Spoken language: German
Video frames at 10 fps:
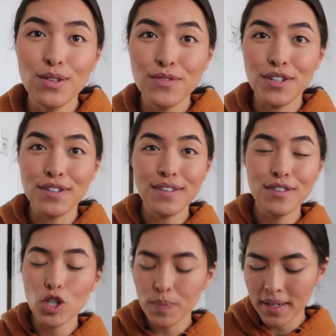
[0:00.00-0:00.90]
Der Look wird auch nicht
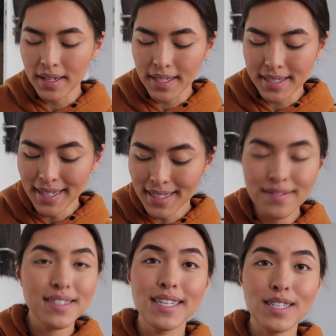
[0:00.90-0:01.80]
viel spannender. Das
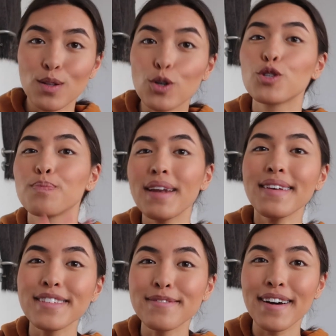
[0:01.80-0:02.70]
Einzige, was ich jetzt noch
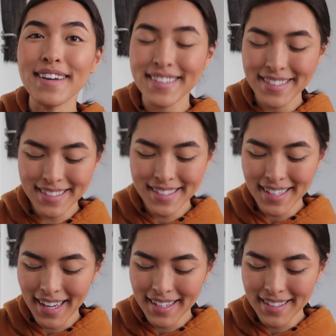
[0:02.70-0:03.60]
Spannendes mache,
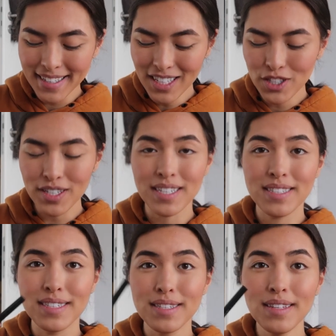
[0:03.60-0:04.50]
ist einen
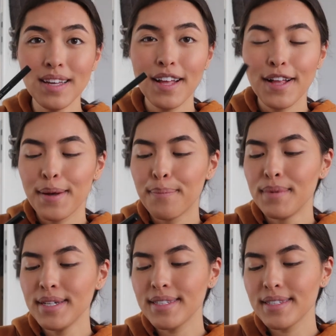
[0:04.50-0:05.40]
Lidstrich ziehen
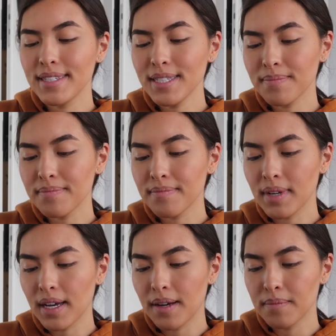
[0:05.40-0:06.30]
mit
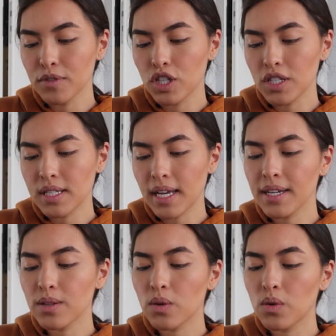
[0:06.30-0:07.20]
diesem ähm,
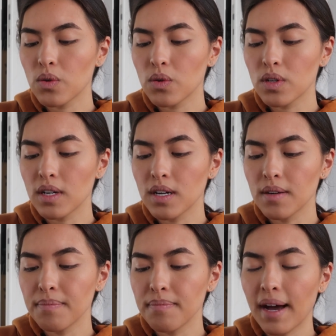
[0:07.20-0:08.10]
Shiseido
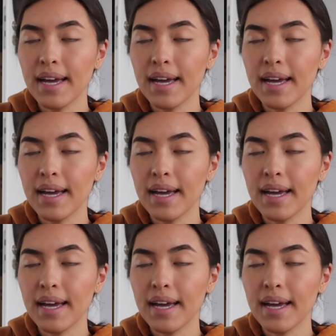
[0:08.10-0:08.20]
ähm,